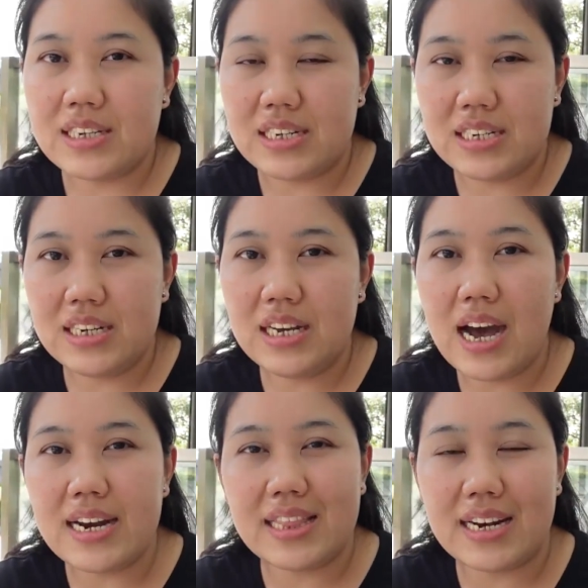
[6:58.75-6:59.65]
Jadi
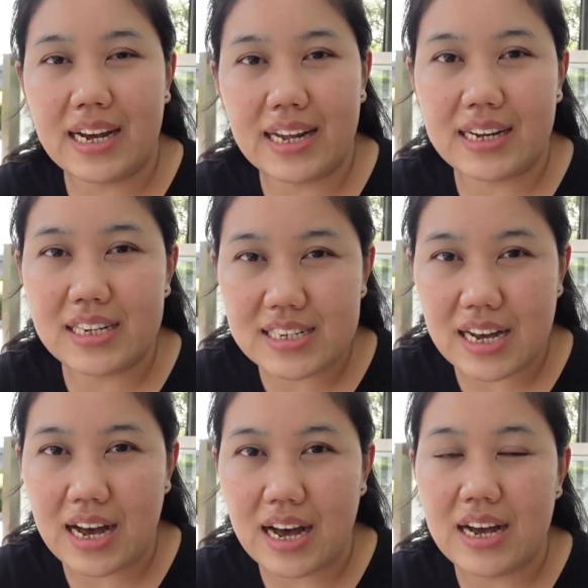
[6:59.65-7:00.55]
hari terakhir
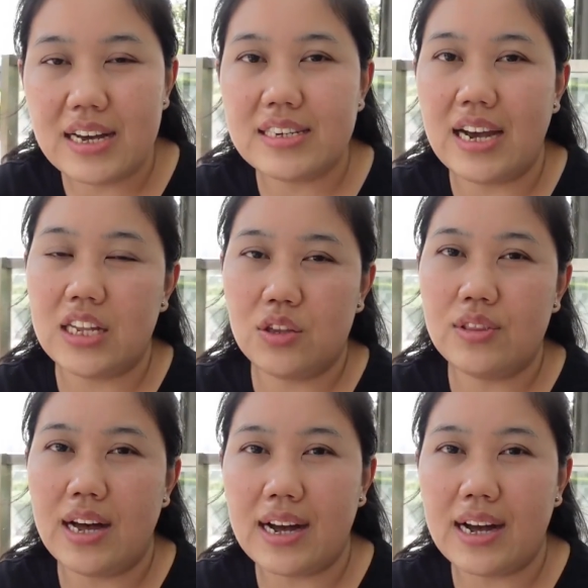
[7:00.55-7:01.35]
kerja yaitu